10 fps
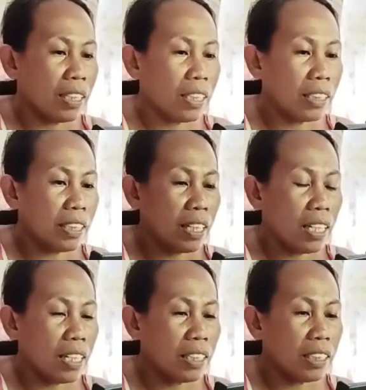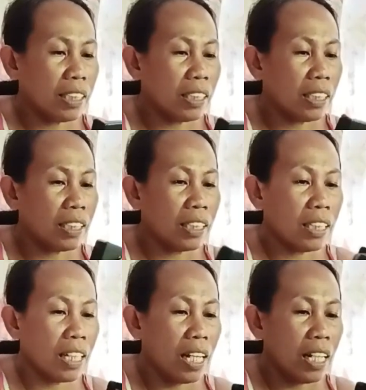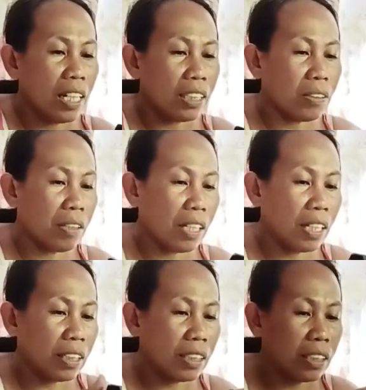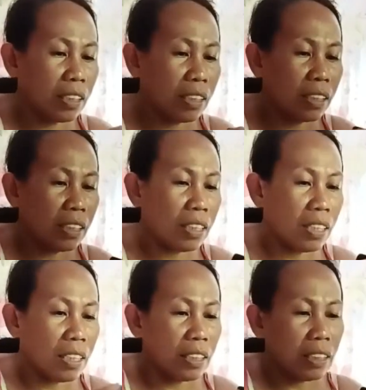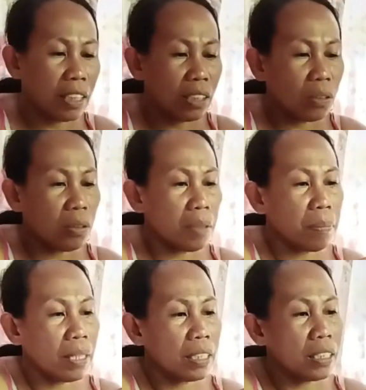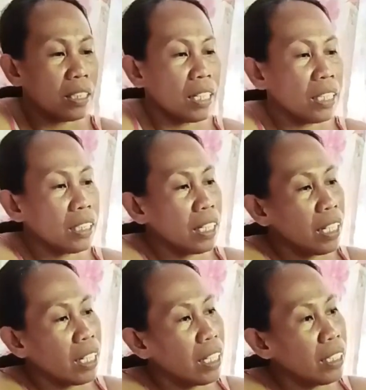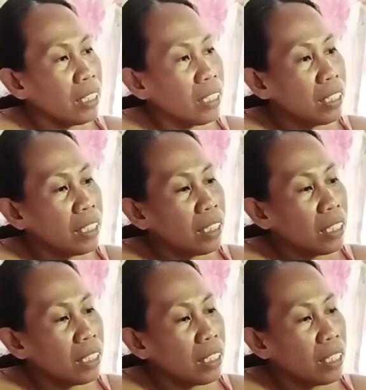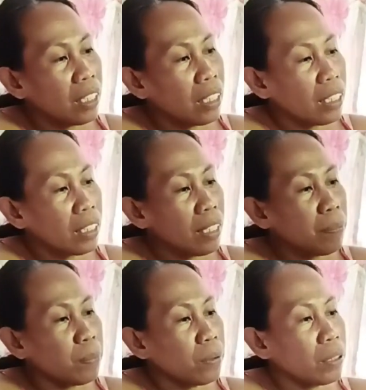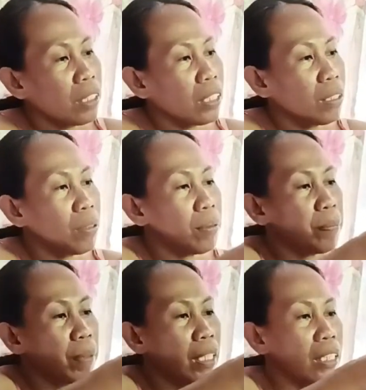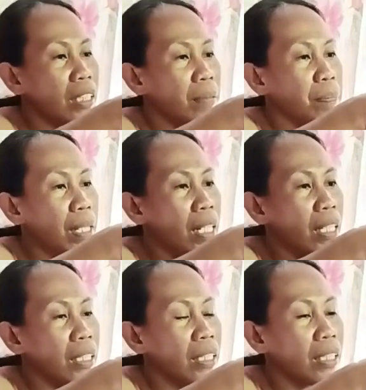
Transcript: Yan guys. Ito na lang. Ito ipaganyan natin. Tapos ito paganyan pag